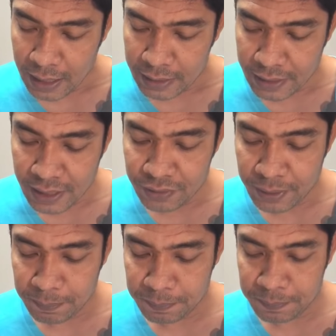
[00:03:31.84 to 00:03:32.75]
100
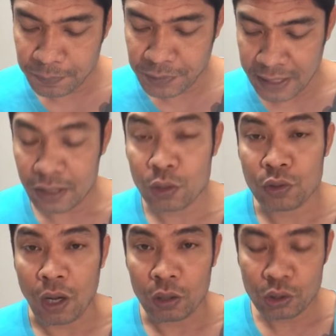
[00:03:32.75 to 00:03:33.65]
20
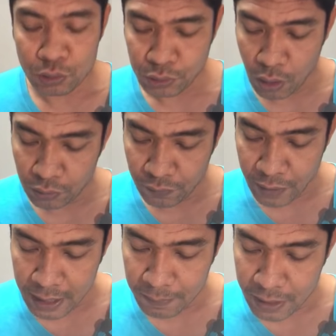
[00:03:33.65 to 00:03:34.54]
7.2ลดจุด2ส่วน
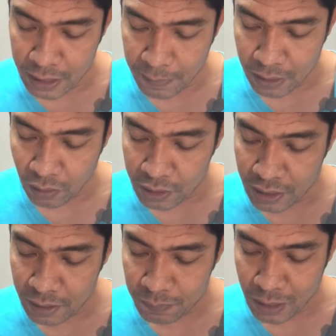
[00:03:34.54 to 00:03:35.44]
ฝ่ายน้ำเงินนี่มัน
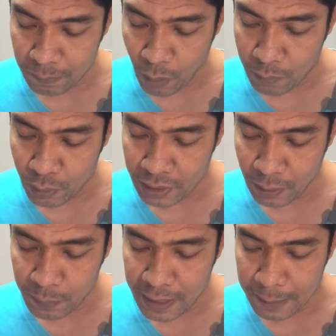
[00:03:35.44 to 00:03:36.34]
127ปอนด์พอดี
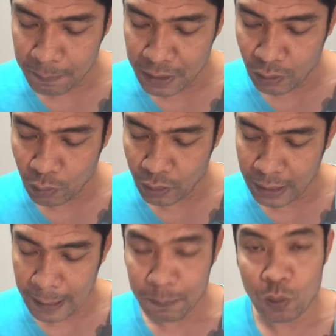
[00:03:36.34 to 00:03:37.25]
เท่าพิกัดไม่ต้องลด
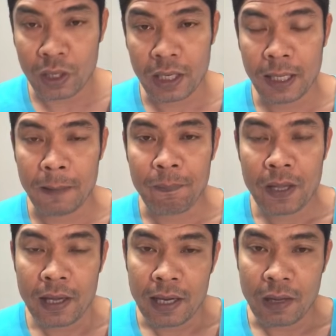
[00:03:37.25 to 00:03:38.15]
นะครับคู่นี้นี่
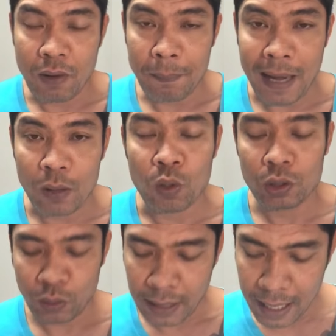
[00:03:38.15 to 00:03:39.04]
เรียกว่าปาดหัว
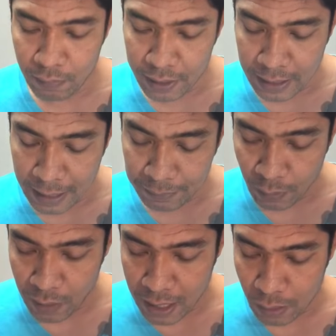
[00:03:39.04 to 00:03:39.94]
ตัวเท่าเลยนะครับ
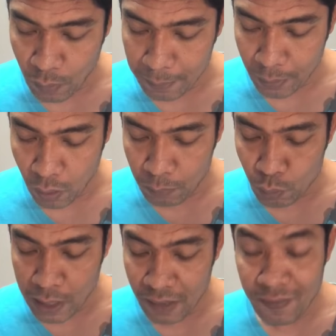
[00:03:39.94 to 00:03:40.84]
แต่ว่าความพร้อม
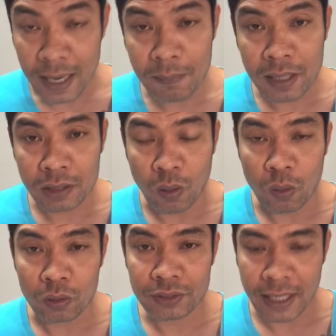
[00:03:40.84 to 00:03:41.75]
ดูแล้วฝ่ายน้ำเงินธ
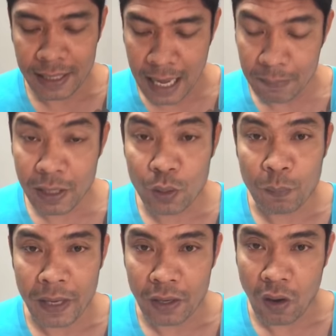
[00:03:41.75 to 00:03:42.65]
งสยามนี่ดู
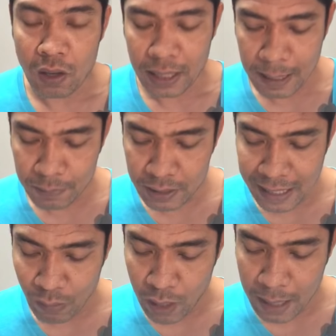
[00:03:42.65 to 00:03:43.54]
เป็นรองนะครับเนื่อง
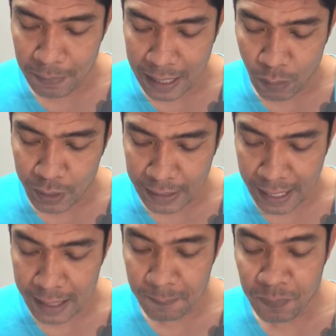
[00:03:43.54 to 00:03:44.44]
จากว่ามาเข้าเวนแท
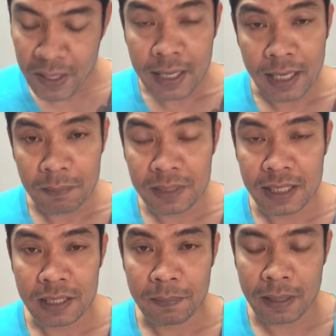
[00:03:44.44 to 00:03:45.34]
นเดิม
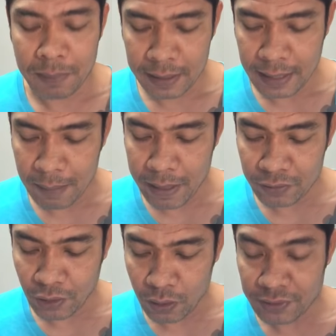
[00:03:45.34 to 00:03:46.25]
ทีจะเป็นเพชรตาแม
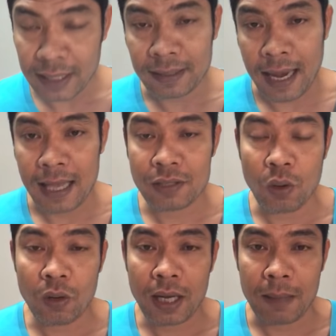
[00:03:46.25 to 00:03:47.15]
วสอสาตราช
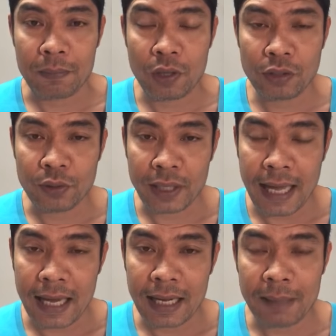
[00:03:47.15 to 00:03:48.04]
กกับยอดสุริ
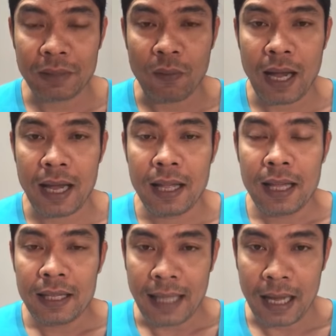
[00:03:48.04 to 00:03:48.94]
ยานะครับแต่ว่า
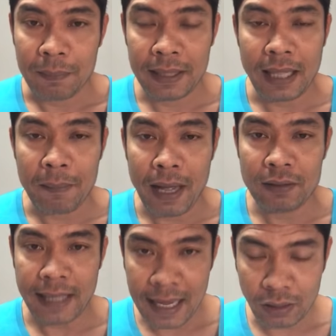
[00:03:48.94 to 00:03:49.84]
ทางเพชรตาแมว
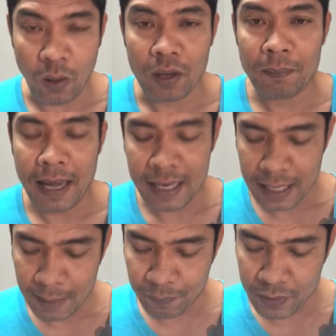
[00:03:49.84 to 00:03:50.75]
แจ้งถอนไป
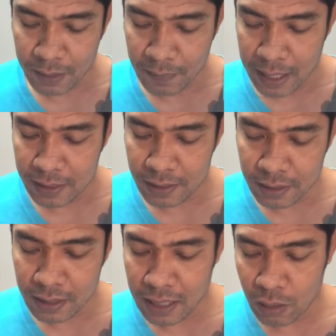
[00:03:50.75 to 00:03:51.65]
นะครับทีมงานจึ
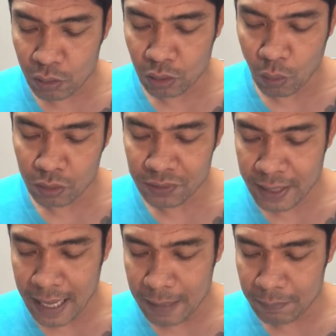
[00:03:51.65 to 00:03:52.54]
งดึงเอาธงส
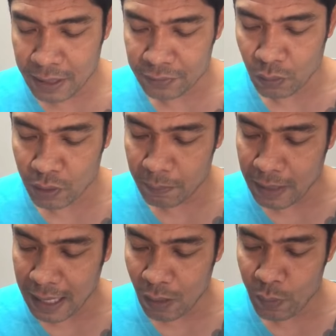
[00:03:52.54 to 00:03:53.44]
ยามเกียรติทรงฤทธิ์
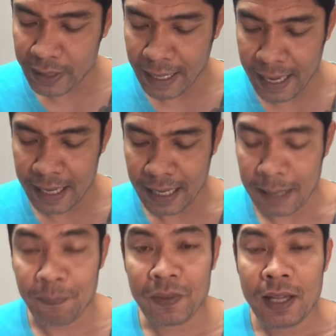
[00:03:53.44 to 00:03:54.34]
มาเข้าเวนแทนนะค
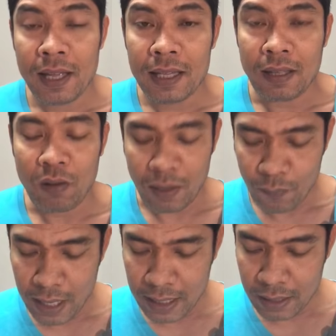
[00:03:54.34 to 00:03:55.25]
รับเท่ากับ
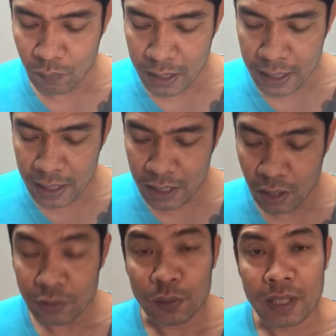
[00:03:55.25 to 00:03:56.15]
ว่าวันนี้นี่ย
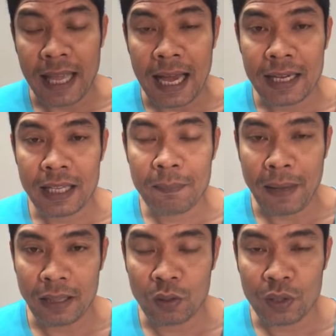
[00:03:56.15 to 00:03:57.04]
อดสุริยานี่
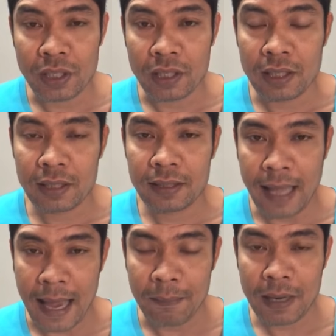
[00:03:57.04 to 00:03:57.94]
เป็นตัวยืน
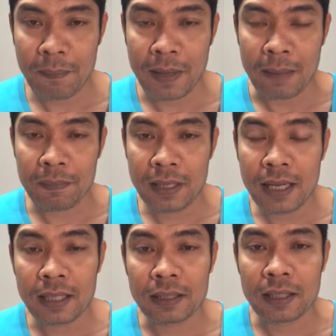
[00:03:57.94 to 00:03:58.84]
แถมได้เปรียบ
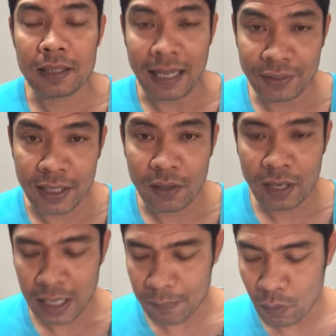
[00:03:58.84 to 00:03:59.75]
เรื่องหน้าเสือด้วย
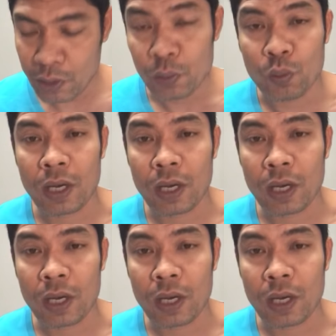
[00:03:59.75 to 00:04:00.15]
นะครับเพราะว่าอยู่